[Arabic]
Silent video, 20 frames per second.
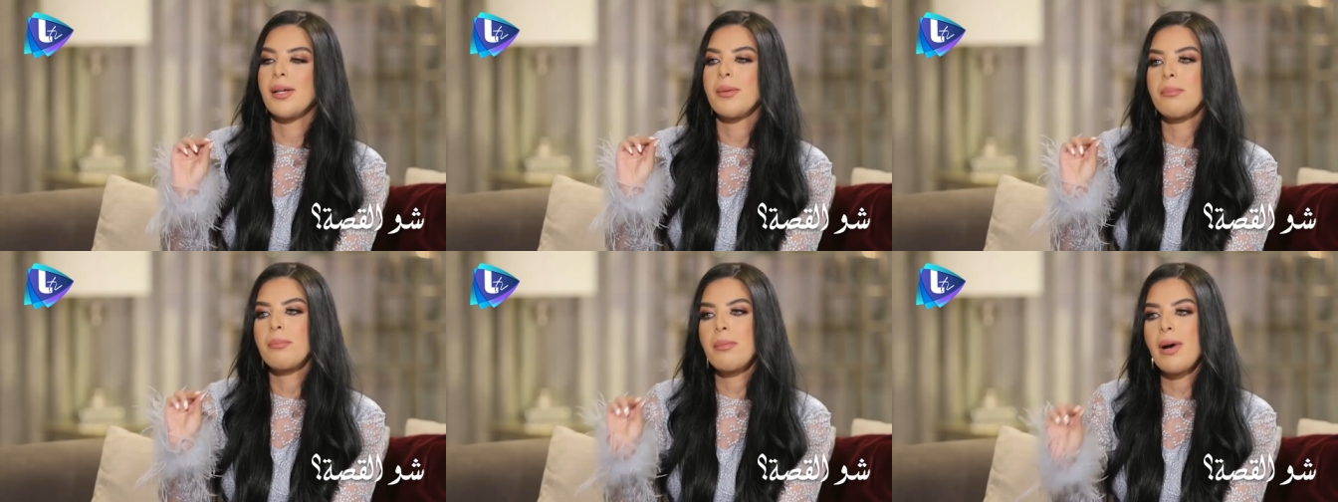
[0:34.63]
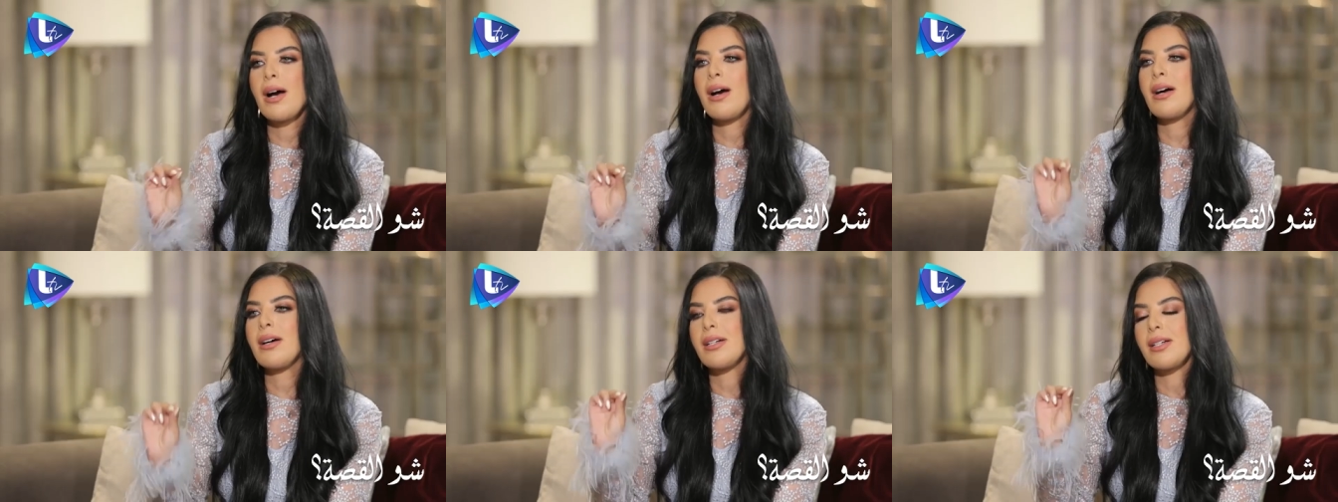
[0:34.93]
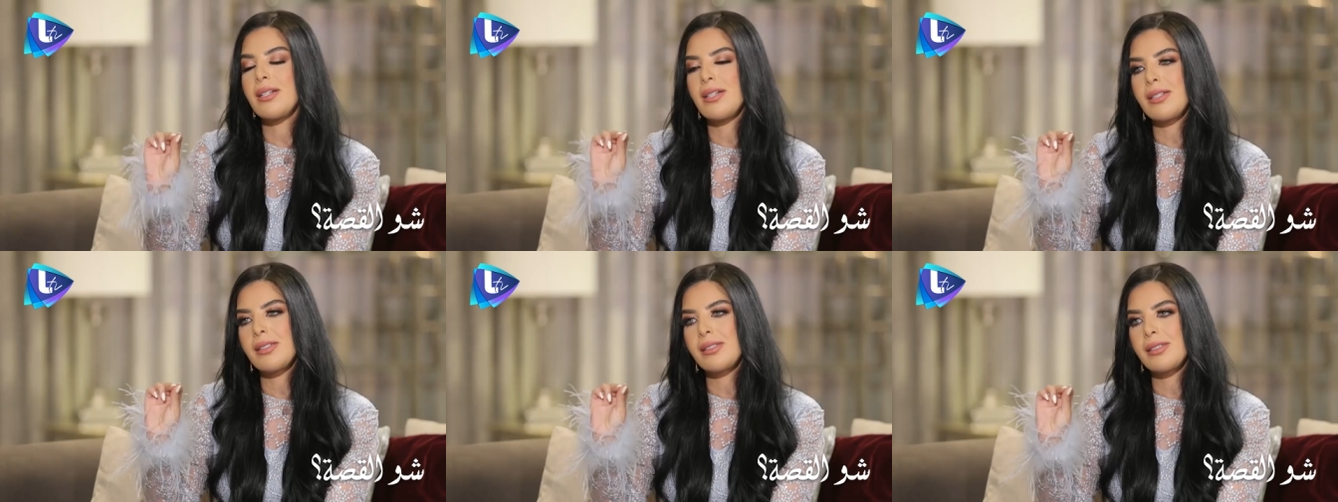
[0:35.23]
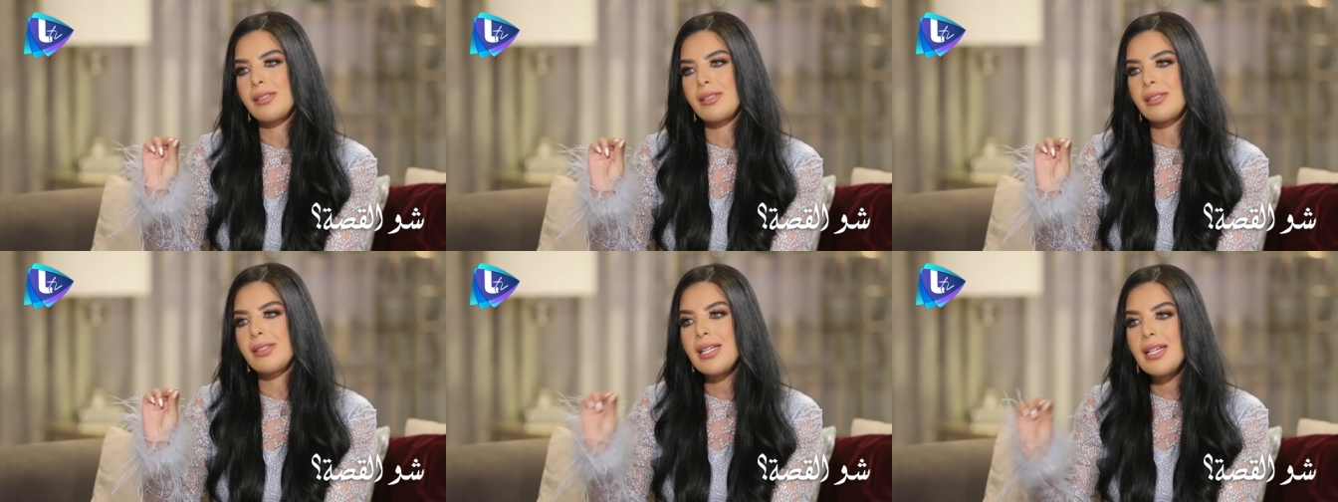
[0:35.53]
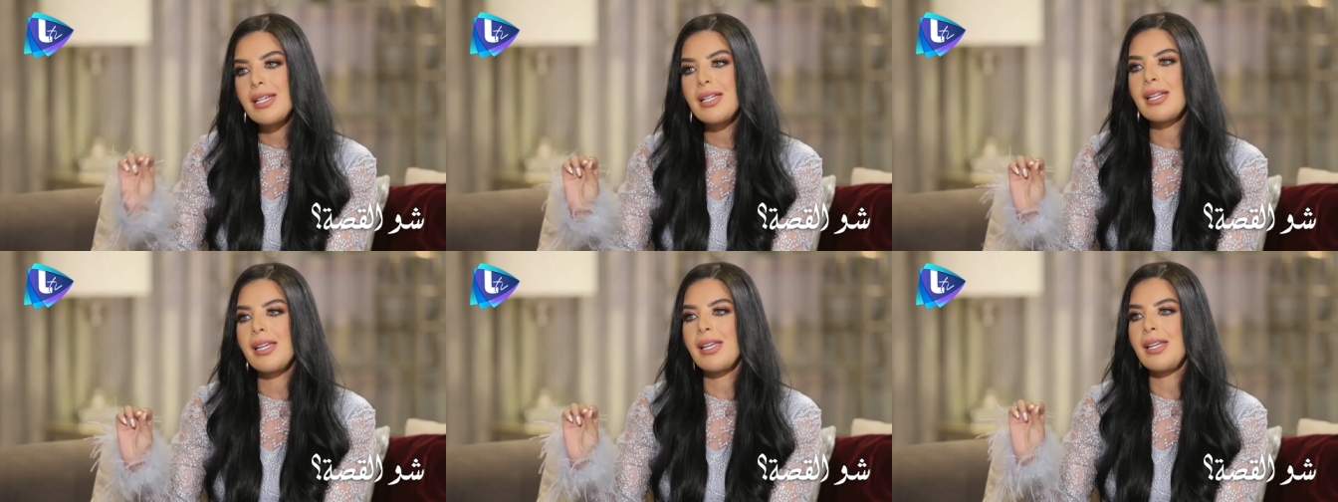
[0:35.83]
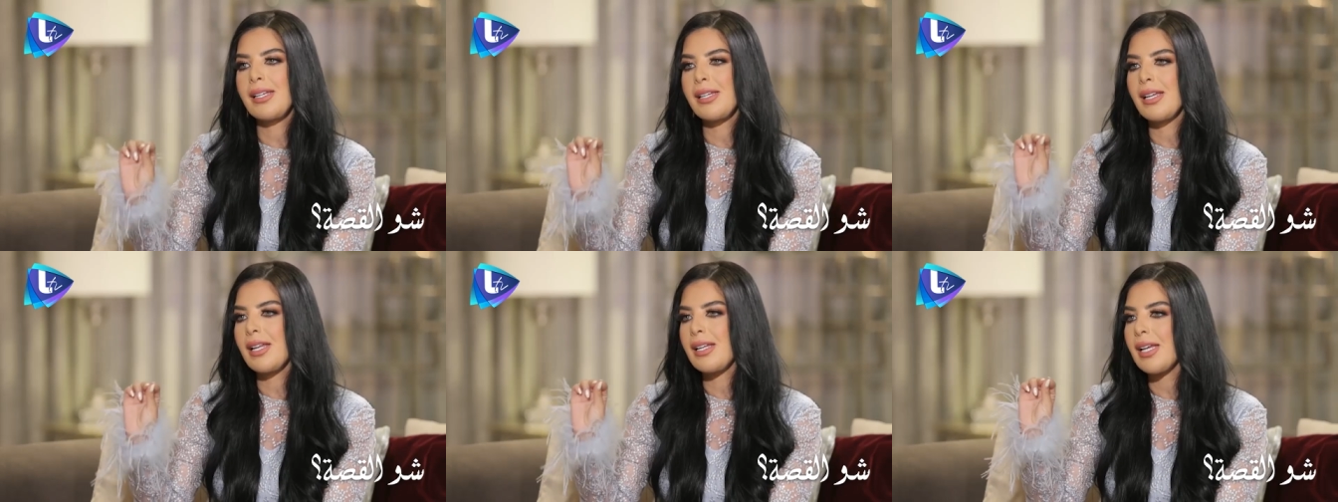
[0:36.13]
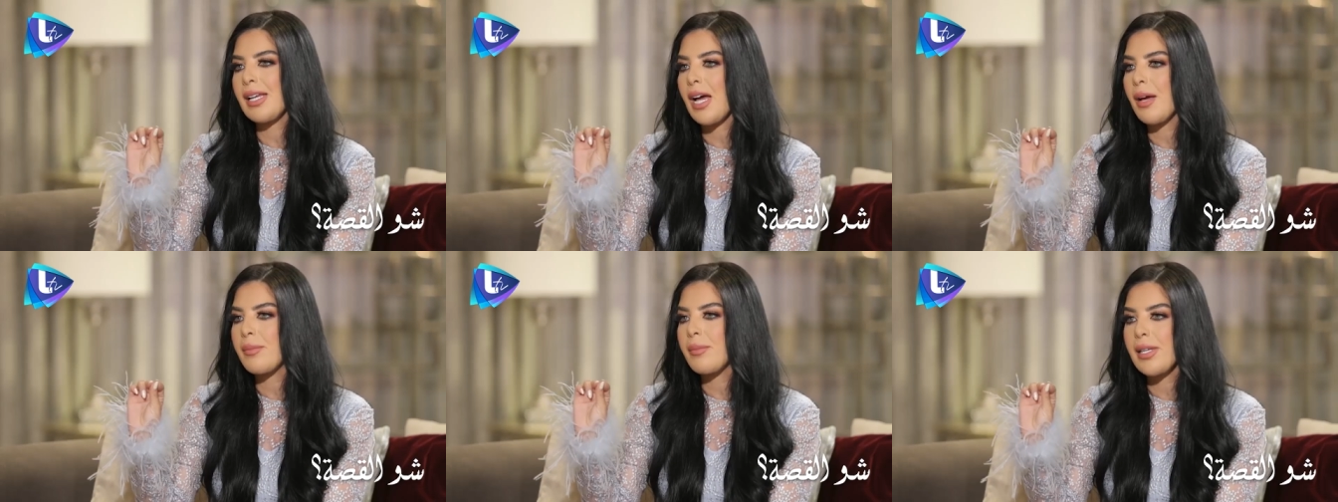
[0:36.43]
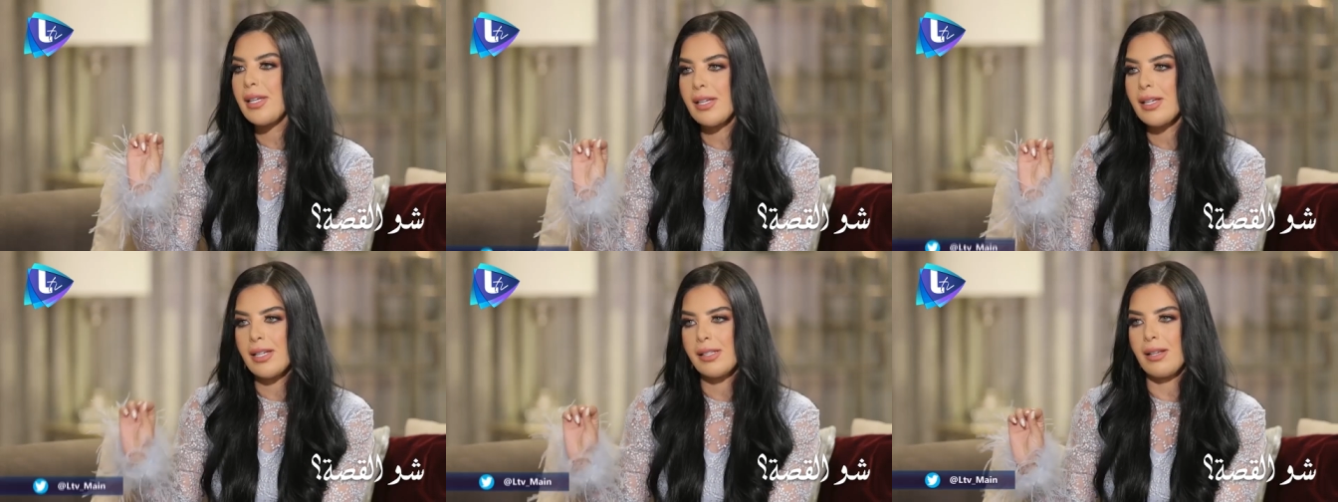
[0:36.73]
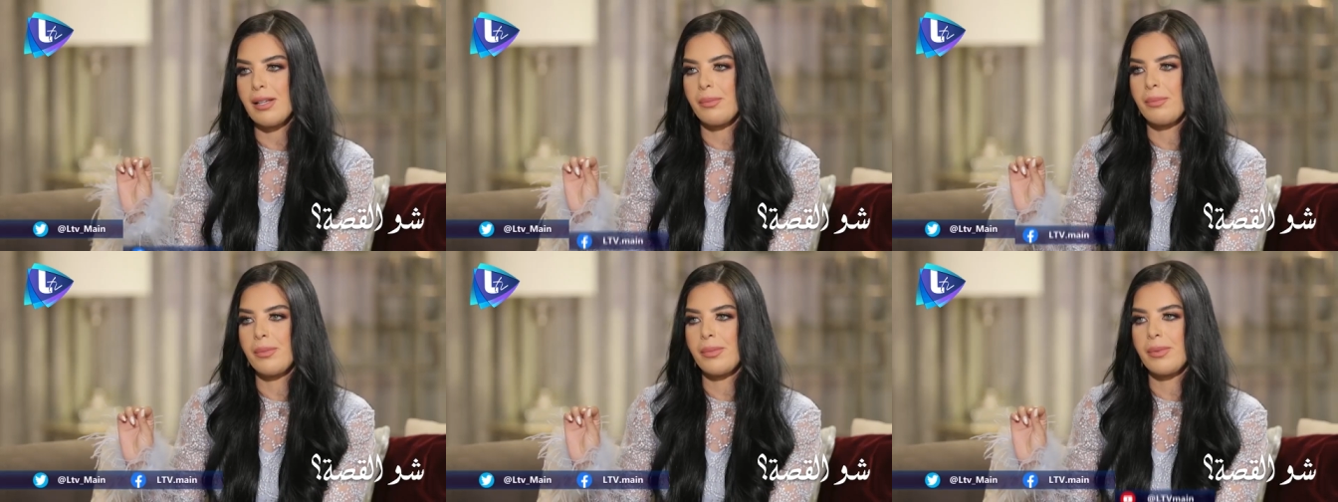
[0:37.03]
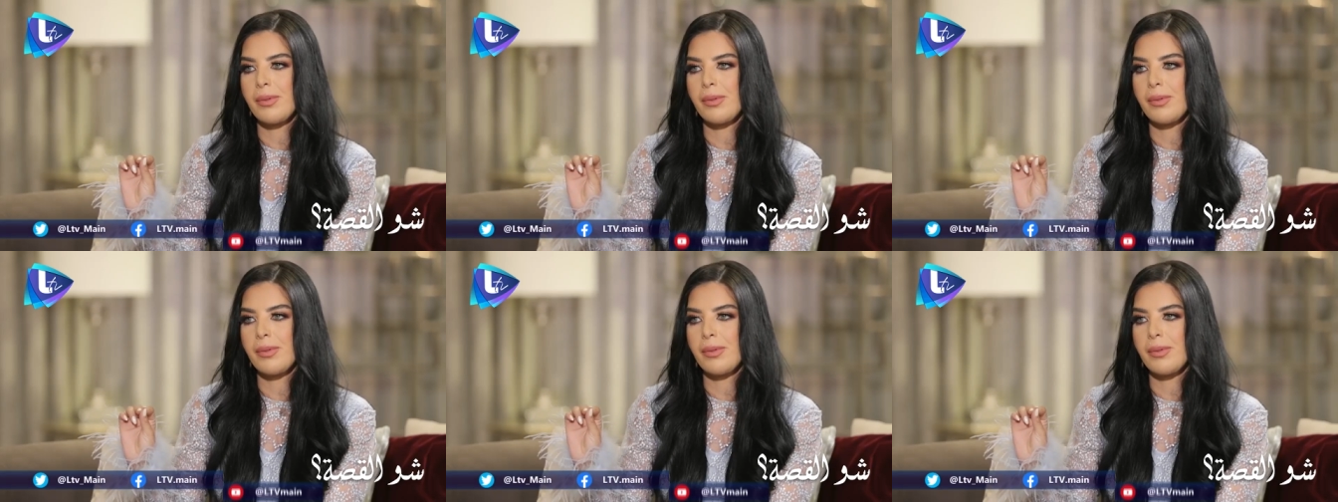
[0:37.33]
ما آه، تقري يلي عم ينكتب